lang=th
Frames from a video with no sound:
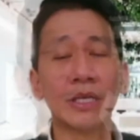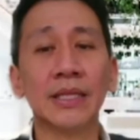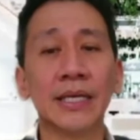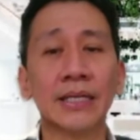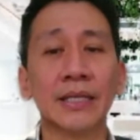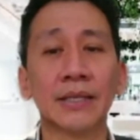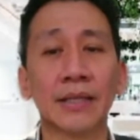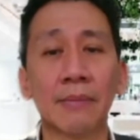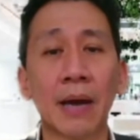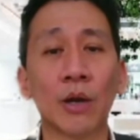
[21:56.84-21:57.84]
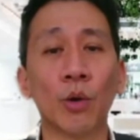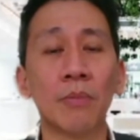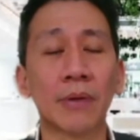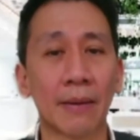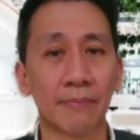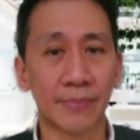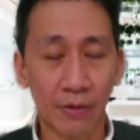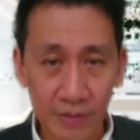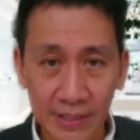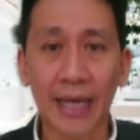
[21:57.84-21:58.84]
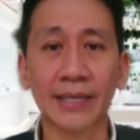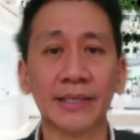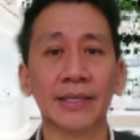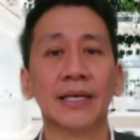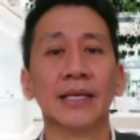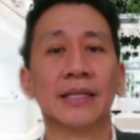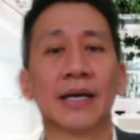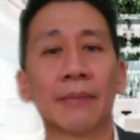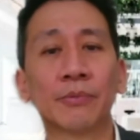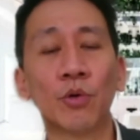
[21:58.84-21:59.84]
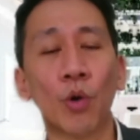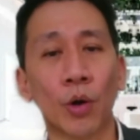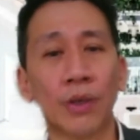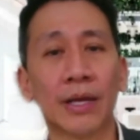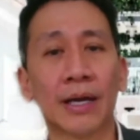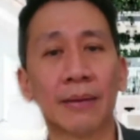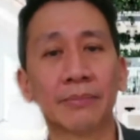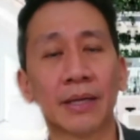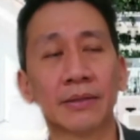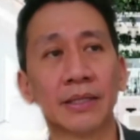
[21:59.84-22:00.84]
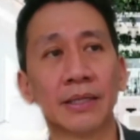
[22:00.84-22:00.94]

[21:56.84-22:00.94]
นดีที่จะทำงานร่วมกับนักวิจัยนะครับทุกคนนะครับทางทีม